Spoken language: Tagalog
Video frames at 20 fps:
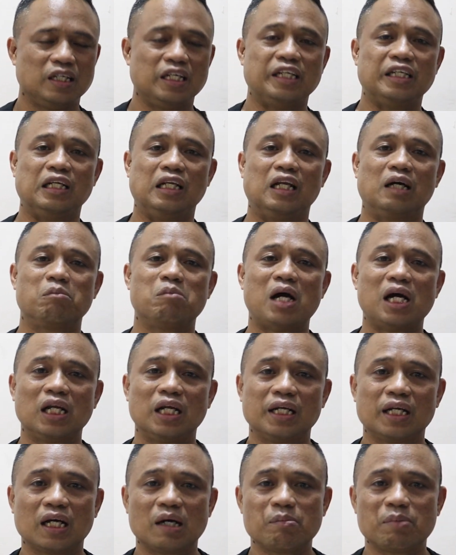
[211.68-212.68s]
Hindi lang bala
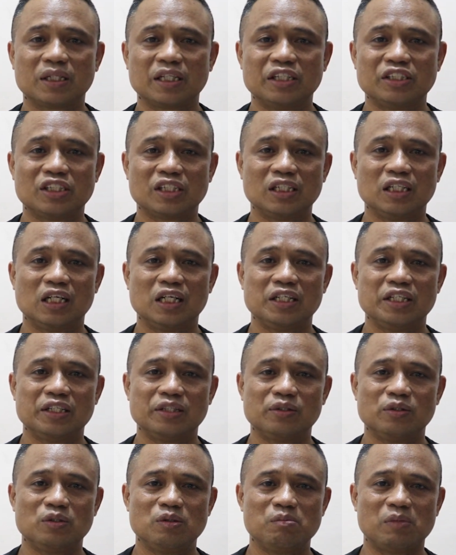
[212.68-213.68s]
nakapatay sa kanila
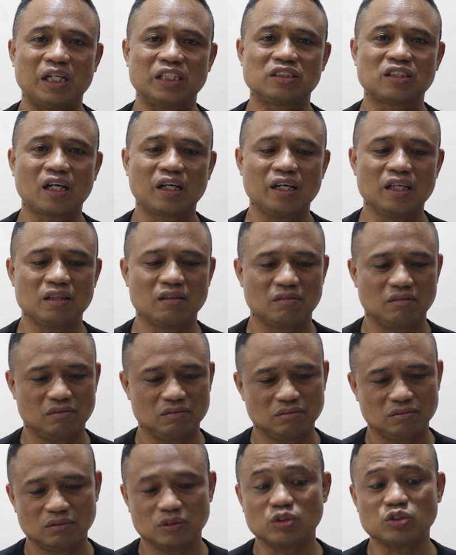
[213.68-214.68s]
dito, mga sakit
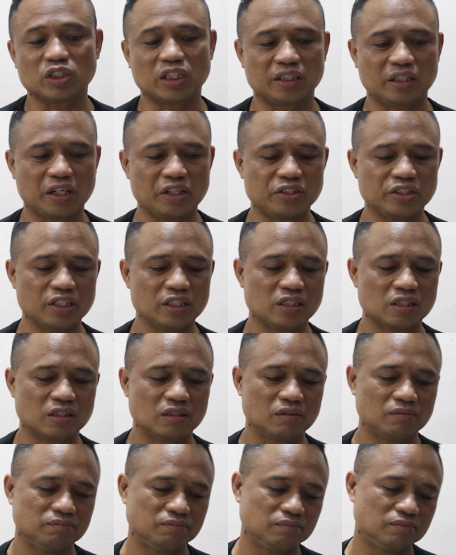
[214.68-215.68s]
doon sa
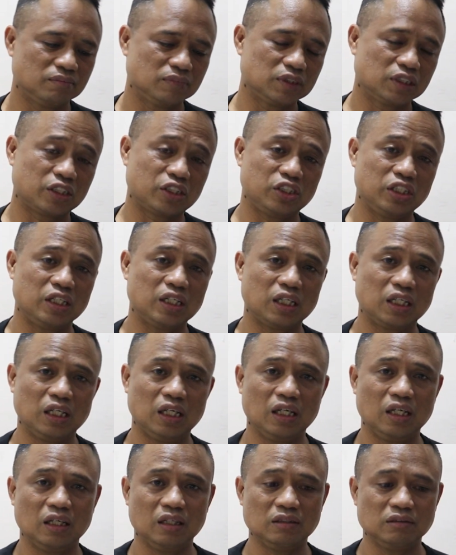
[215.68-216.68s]
trenches. Kasi
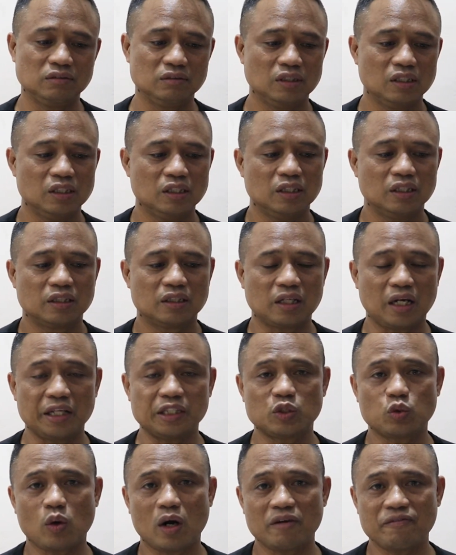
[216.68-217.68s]
naging
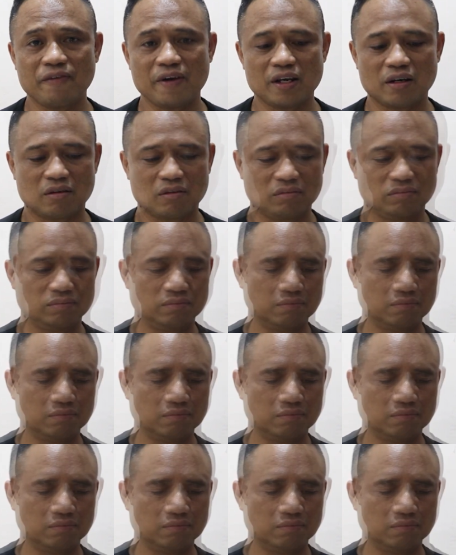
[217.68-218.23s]
trench warfare.